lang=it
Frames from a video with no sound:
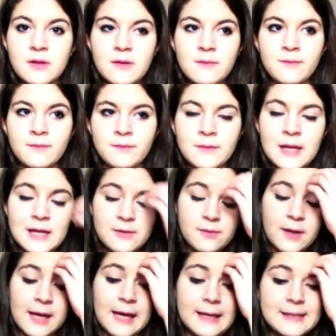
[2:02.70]
di, mm, dalla
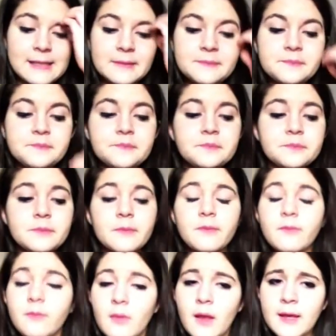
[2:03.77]
sua casa,
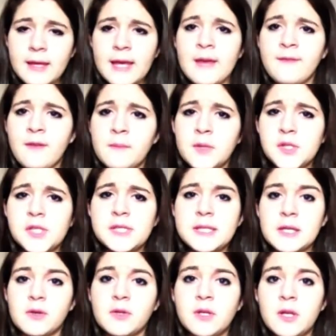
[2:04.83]
che fa
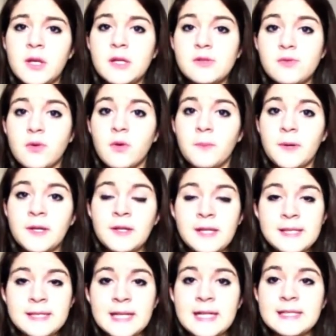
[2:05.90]
amicizia con il suo compagno
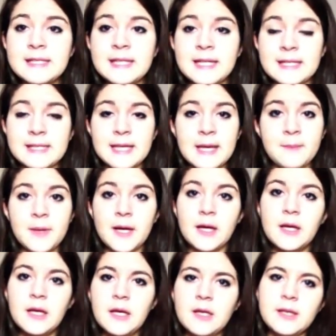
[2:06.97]
di stanza che, si chiama,
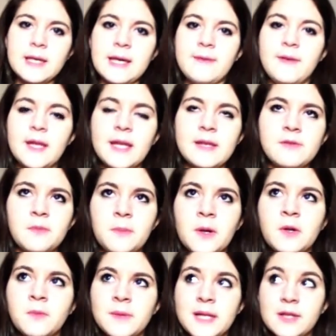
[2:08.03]
che viene
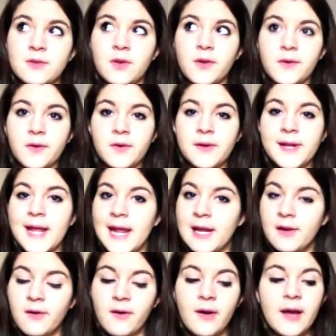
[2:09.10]
soprannominato il
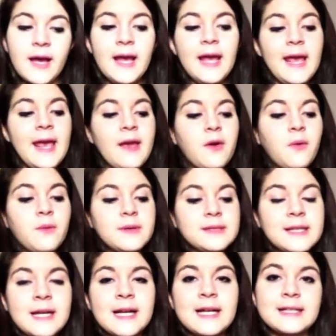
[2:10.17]
colonnello e con
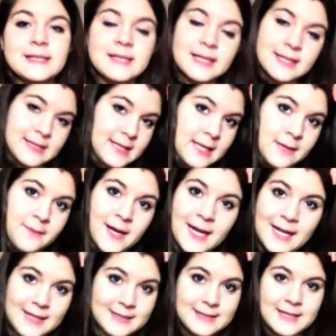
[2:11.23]
questa ragazza che si chiama
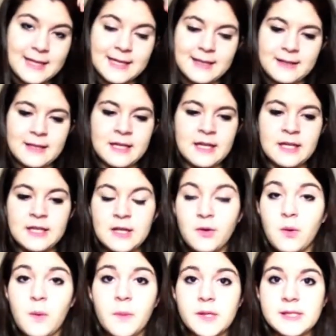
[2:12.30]
Alaska, eh, di
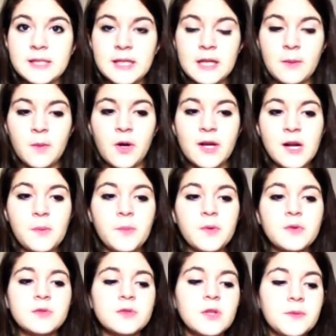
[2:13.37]
cui poi si innamora
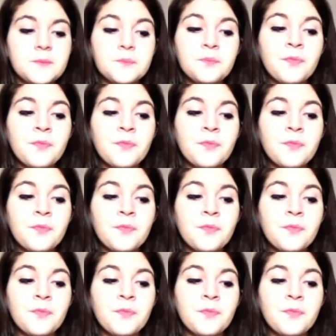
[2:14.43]
appunto.